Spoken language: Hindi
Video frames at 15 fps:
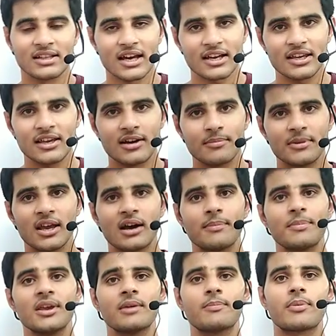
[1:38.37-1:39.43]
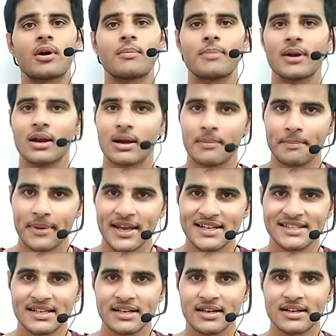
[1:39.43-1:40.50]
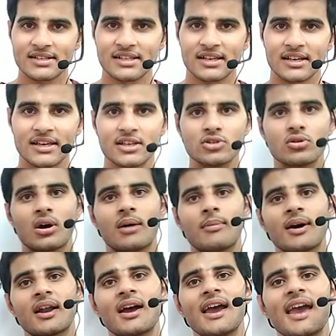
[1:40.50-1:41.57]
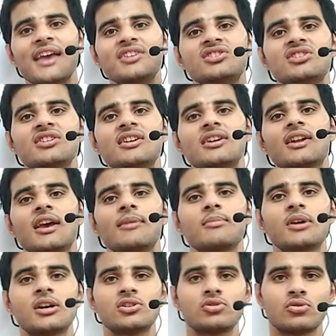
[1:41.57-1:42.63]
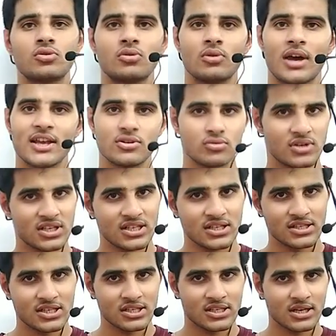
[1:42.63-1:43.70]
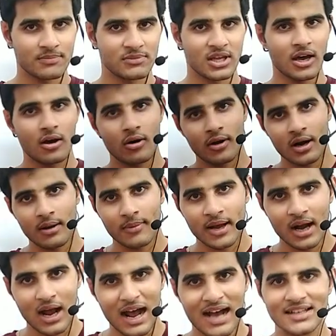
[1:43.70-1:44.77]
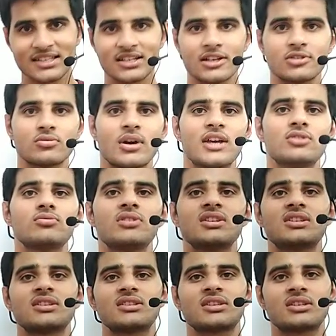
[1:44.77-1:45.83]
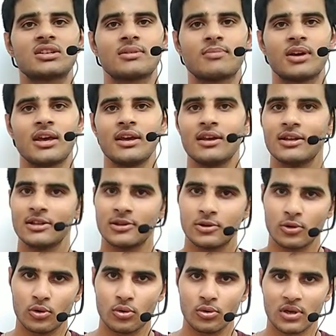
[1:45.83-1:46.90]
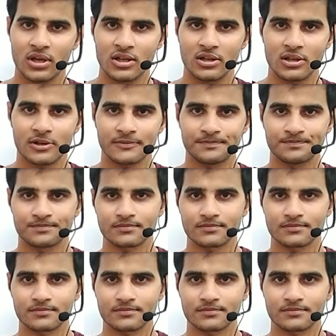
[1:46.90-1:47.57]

ताकि हम यहाँ पे एक प्रॉपर कंपैरिजन कर सकें जो हमारा एंशियंट टाइम का जो एजुकेशन सिस्टम था और हमारा आज का जो एजुकेशन सिस्टम है दोनों के अंदर